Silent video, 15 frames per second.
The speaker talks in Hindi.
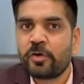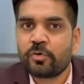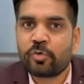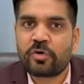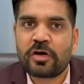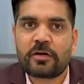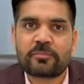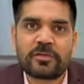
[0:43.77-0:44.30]
टू
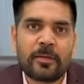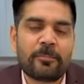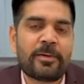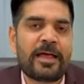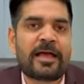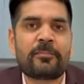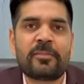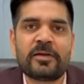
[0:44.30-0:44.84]
कर द
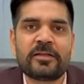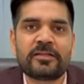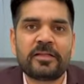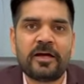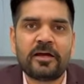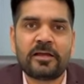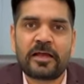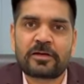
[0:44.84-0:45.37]
ब्लैक मनी इन
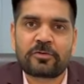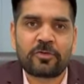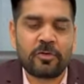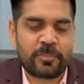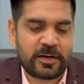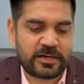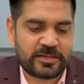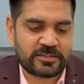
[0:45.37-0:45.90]
द इलेक्ट्रोल
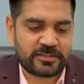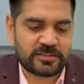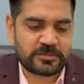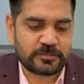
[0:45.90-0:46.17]
प्रैक्टिस